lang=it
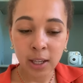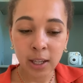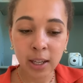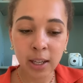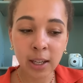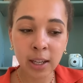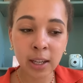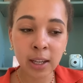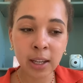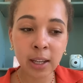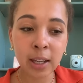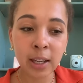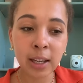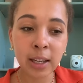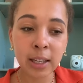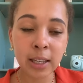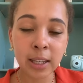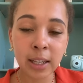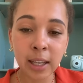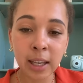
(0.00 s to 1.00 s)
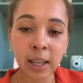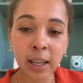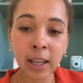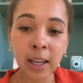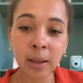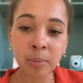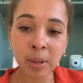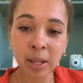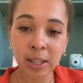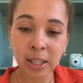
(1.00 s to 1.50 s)
eh,
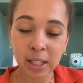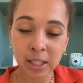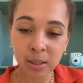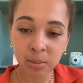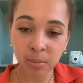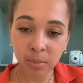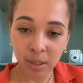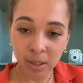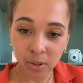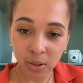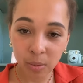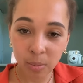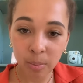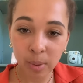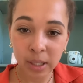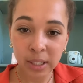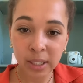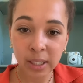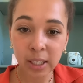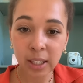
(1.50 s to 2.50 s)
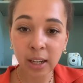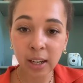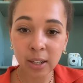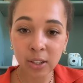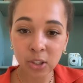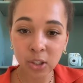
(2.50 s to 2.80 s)
che mi ha trasmesso empatia,